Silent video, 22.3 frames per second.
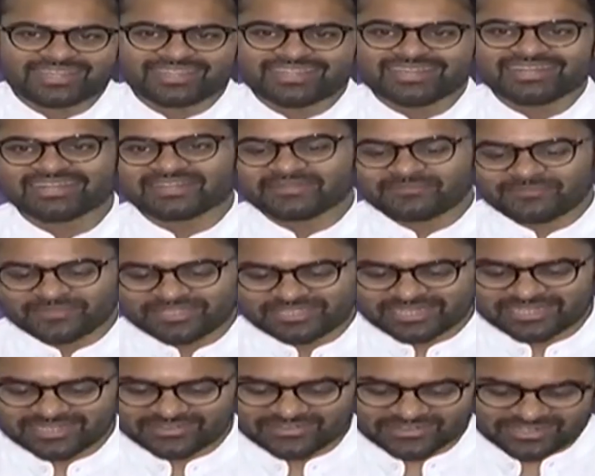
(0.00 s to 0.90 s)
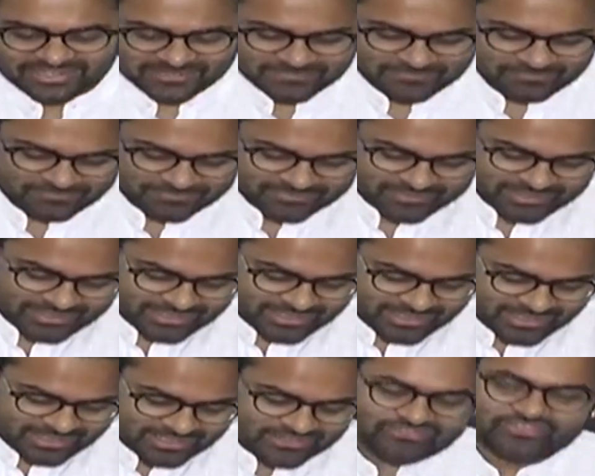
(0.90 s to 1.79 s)
లేదండి బేసిక్లీ ఒక
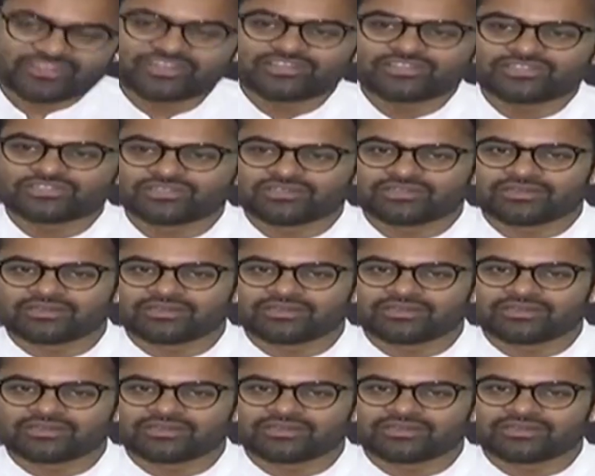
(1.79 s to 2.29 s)
డిఫరెంట్